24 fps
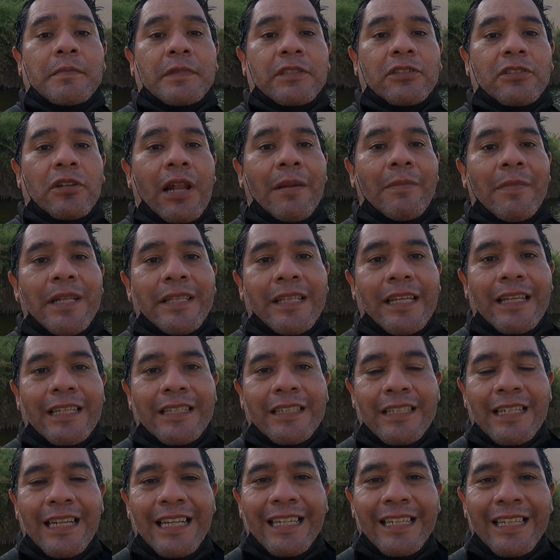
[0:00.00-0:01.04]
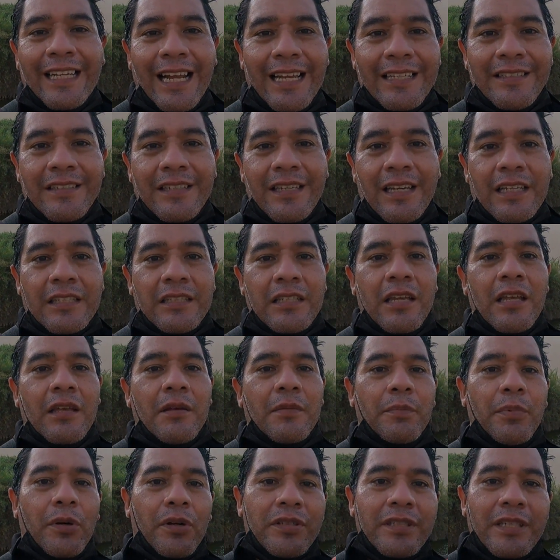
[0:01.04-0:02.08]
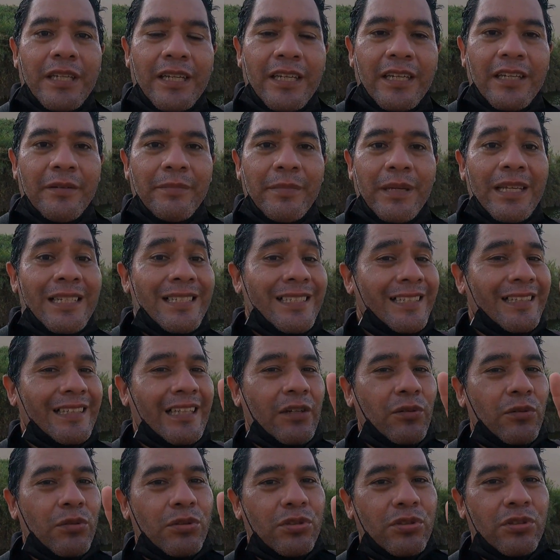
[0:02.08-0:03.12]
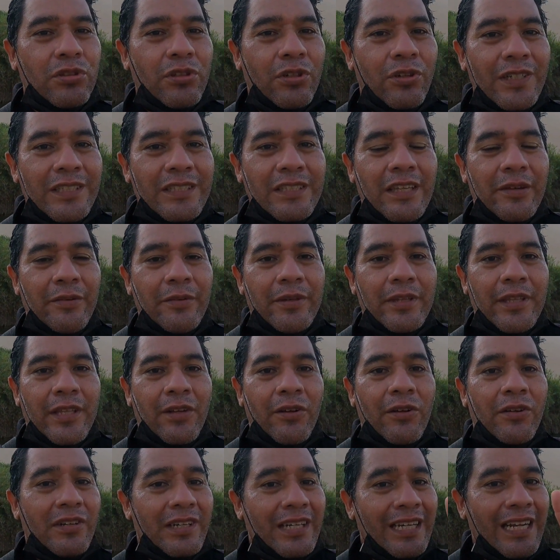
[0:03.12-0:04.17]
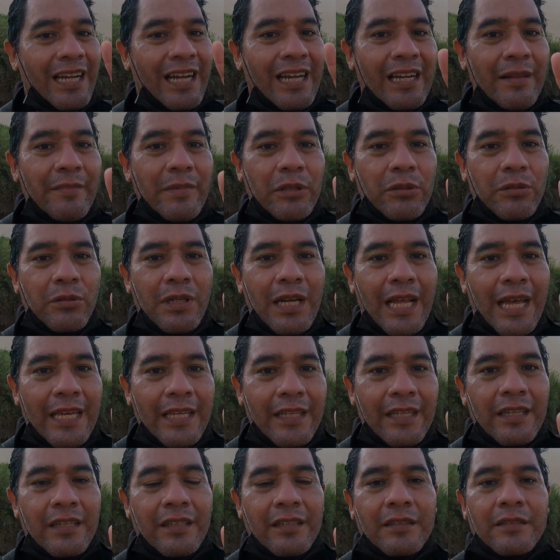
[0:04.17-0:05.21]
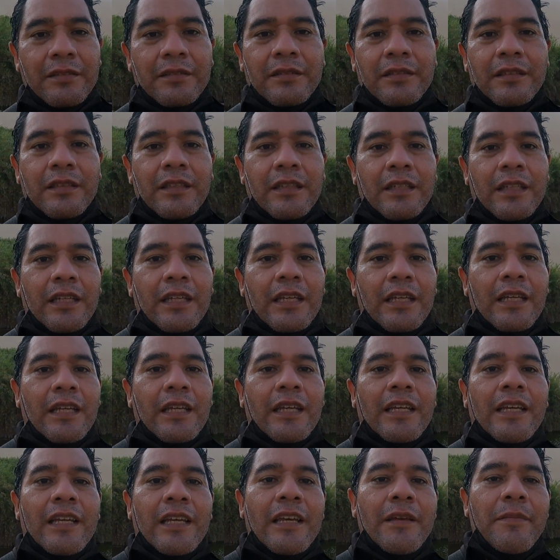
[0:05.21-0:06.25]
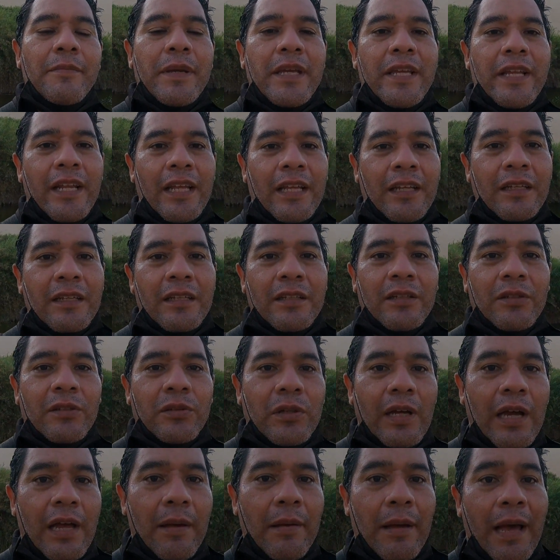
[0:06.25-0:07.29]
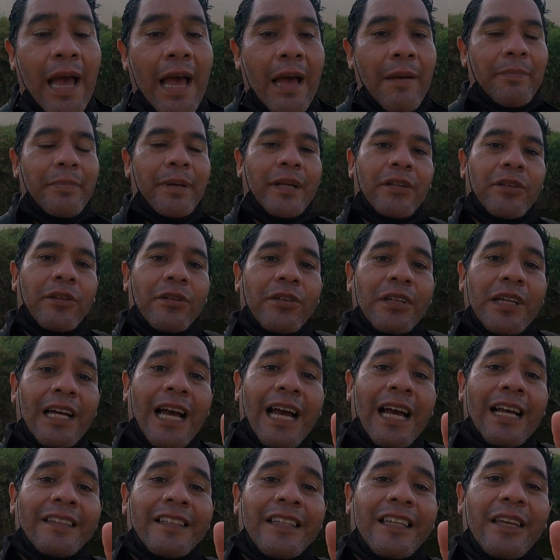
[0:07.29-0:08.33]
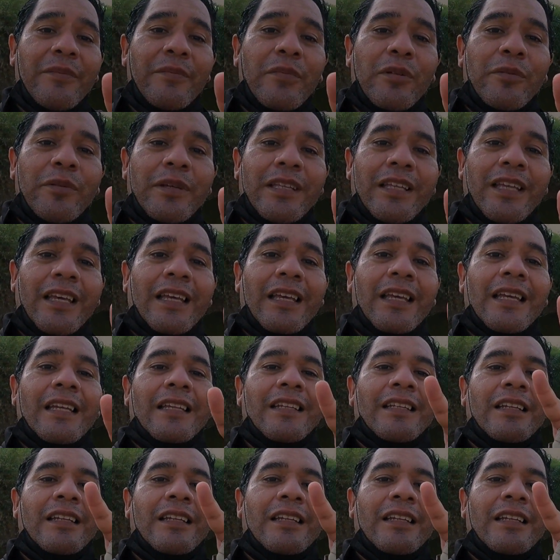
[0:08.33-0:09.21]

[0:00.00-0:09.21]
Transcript: solamente decirles gracias por seguirme. Si te gustó este video, regálame tu like. Y miren, ah, perdón, antes que me olvide,